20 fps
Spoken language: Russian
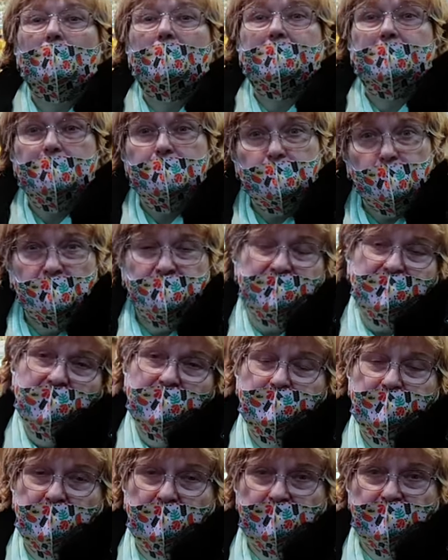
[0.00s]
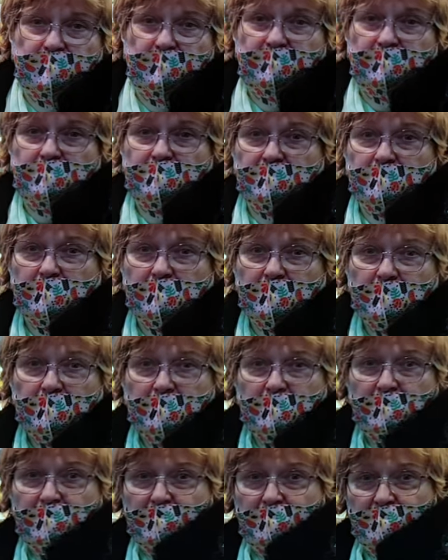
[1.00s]
только и все. Что оскорбили женщину.
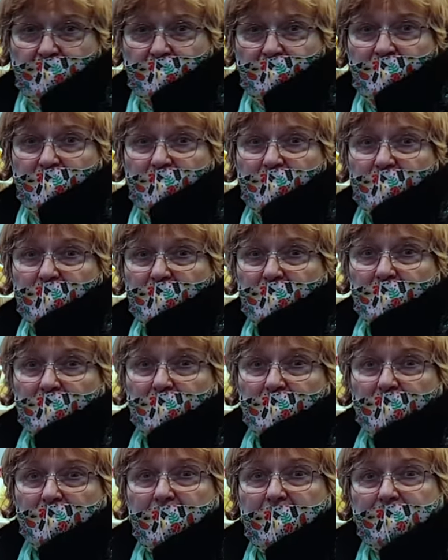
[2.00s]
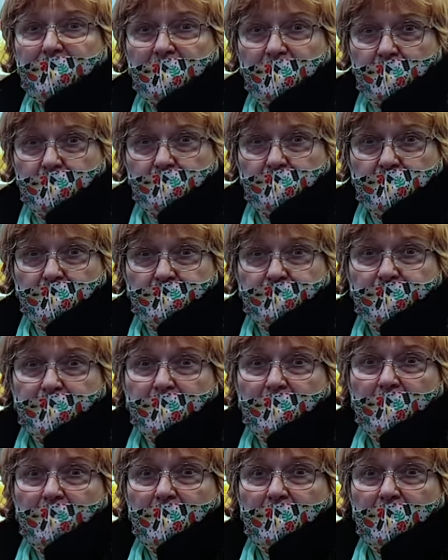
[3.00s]
Каким образом? Так, вы не знаете, что такое